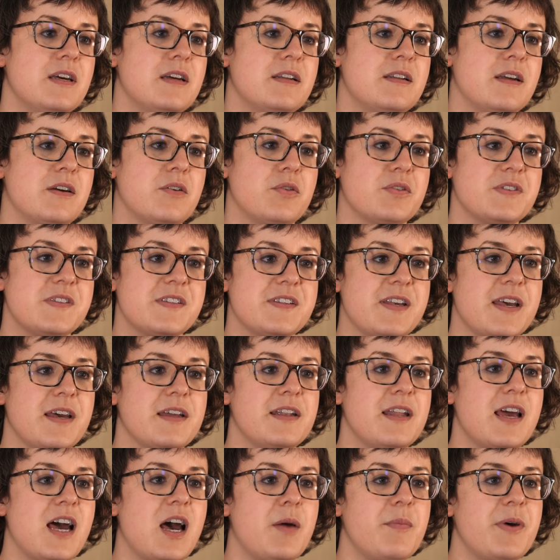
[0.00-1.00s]
Der
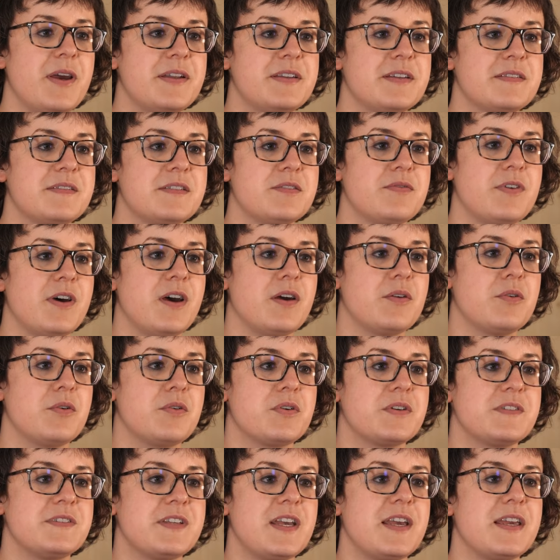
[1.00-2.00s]
Konzern arbeitet zwar
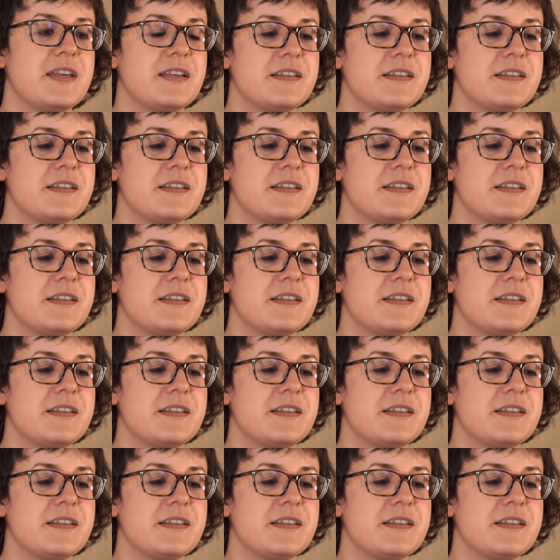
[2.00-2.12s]
noch sehr